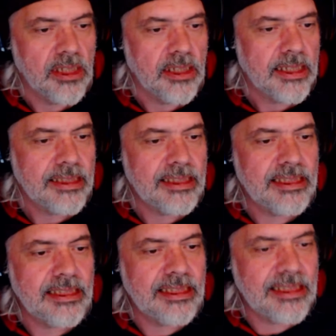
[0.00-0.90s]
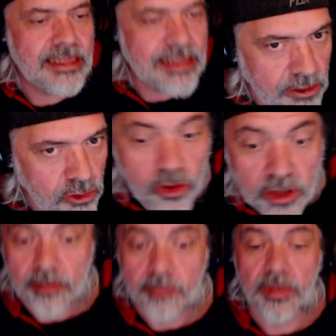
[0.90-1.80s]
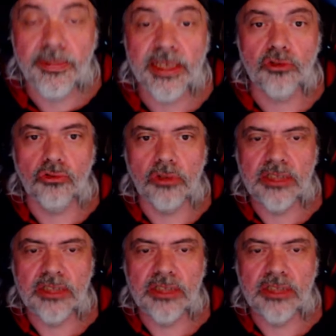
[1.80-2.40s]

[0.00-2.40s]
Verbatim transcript: comme vous l'avez peut-être. Mais bien sûr, il se